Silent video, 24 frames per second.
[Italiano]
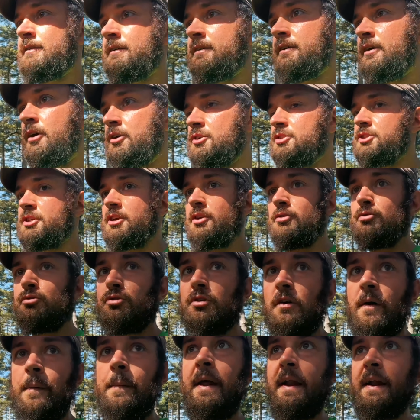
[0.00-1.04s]
oggi se
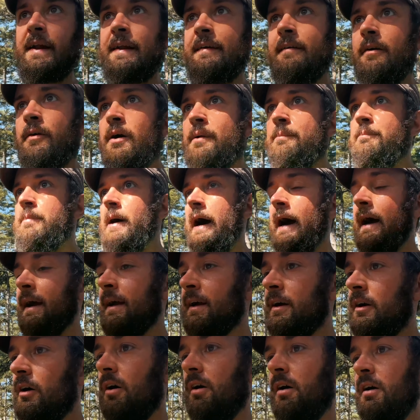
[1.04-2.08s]
tutto va bene arriva quel
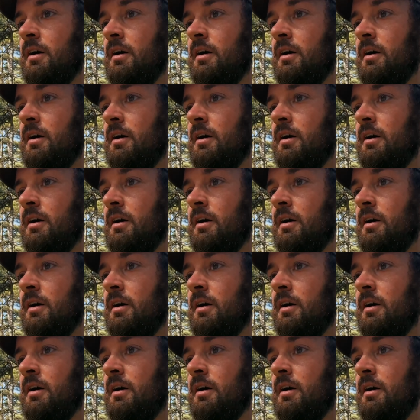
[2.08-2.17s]
pacco